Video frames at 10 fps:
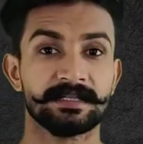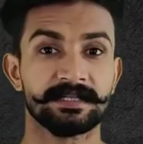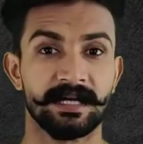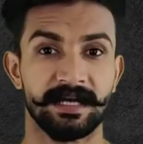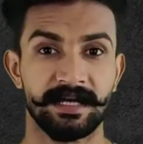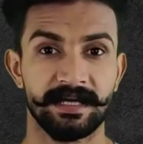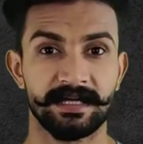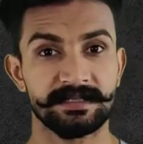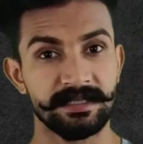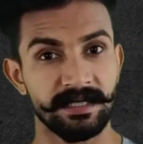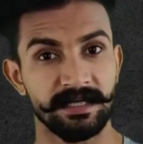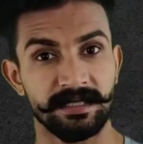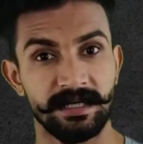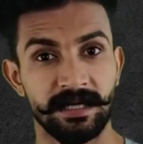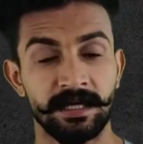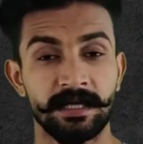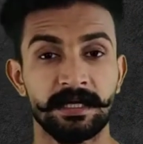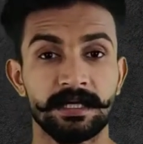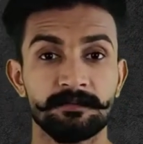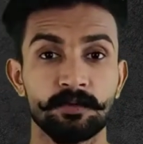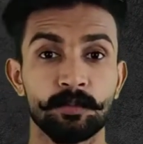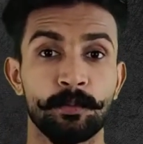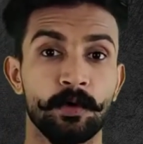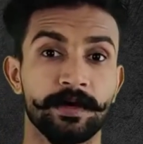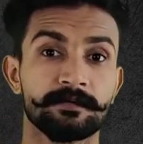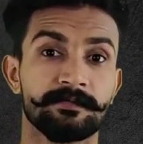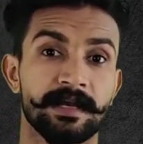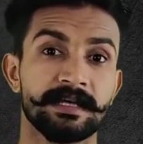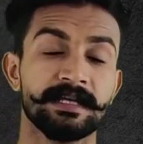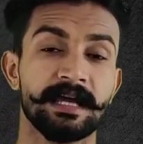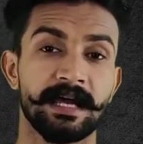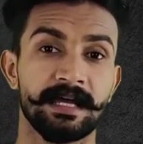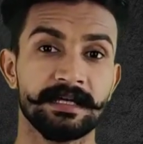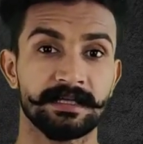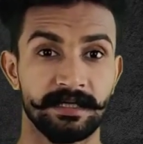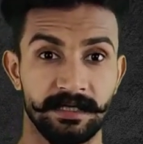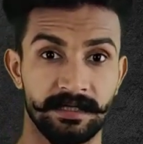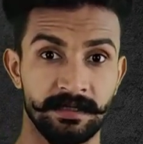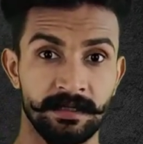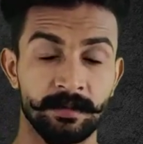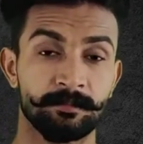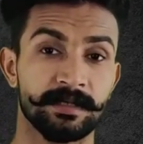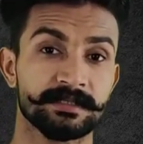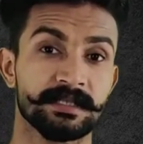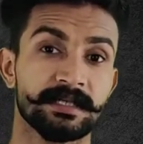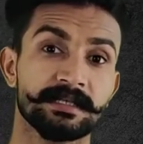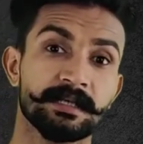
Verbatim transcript: अच्छा है अच्छा नहीं है कि वो पॉकेट फ्रेंडली है या नहीं बजट